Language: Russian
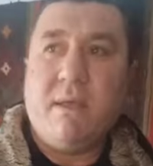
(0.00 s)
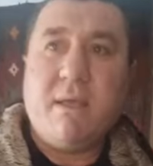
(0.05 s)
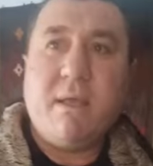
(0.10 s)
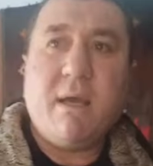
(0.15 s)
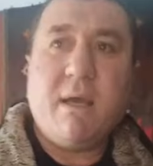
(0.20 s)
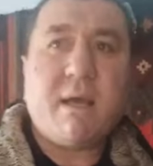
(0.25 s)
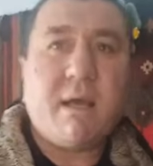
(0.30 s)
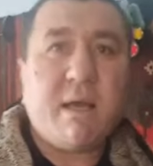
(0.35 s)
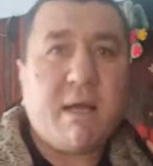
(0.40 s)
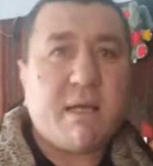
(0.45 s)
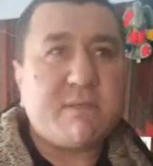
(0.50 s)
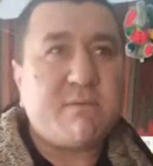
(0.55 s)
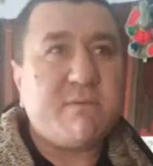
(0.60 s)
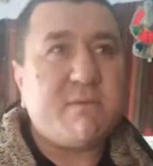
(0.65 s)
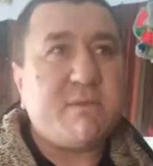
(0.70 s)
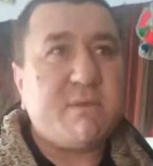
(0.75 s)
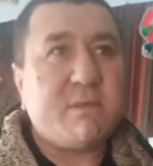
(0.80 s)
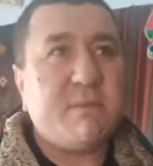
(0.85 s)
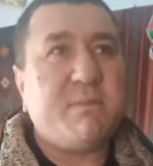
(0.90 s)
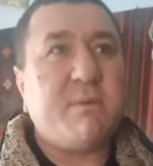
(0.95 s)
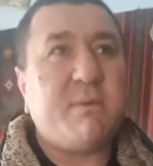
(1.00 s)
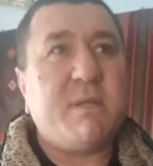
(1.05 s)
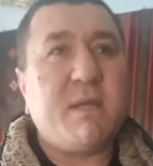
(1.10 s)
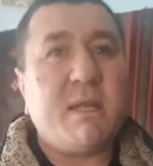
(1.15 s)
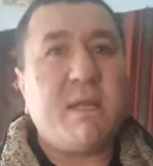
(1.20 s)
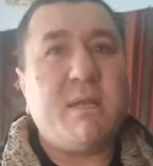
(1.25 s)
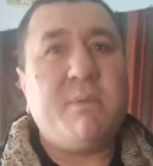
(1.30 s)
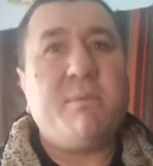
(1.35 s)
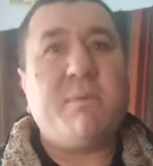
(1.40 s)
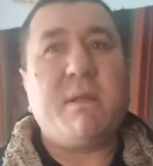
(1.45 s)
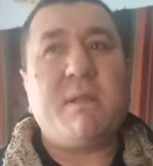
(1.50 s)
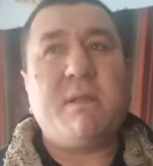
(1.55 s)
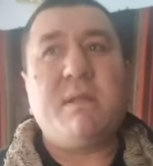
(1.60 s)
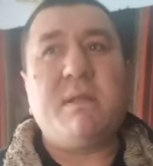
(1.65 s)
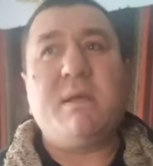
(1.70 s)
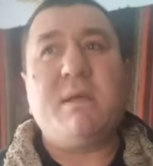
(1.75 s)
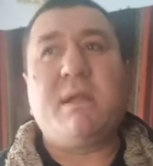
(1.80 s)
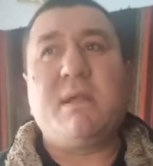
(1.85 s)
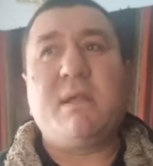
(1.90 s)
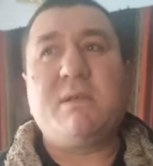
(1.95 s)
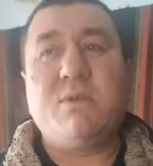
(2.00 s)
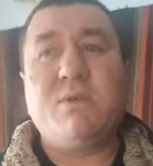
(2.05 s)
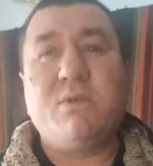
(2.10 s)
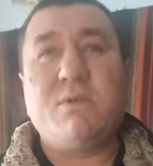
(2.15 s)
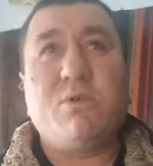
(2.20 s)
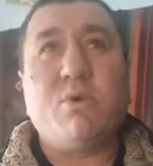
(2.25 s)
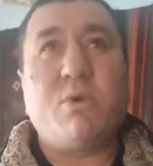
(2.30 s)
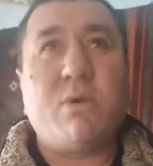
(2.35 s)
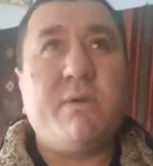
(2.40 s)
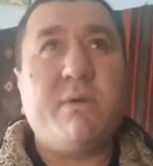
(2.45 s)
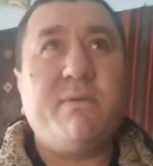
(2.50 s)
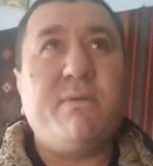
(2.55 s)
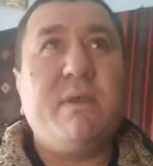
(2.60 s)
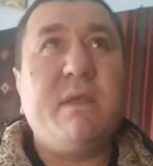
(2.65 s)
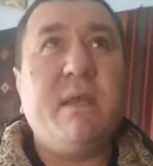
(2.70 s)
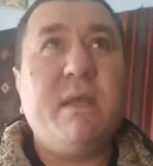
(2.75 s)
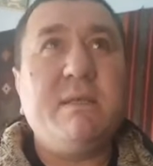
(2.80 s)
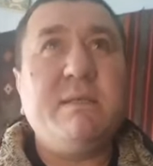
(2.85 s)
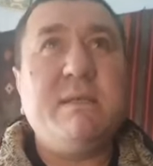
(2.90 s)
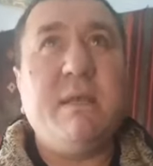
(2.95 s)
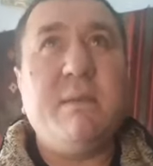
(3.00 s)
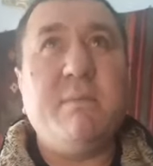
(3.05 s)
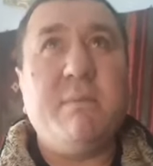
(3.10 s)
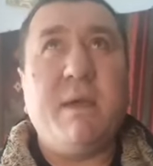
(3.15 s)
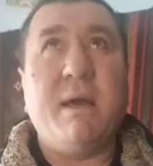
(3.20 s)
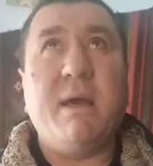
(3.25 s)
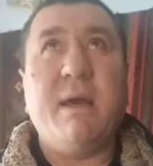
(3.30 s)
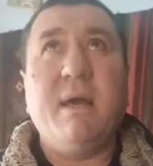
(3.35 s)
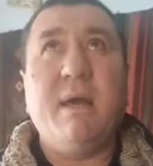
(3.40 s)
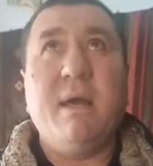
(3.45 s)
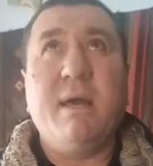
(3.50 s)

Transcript: И оказывается, подарки э, раздаются только в тех семьях,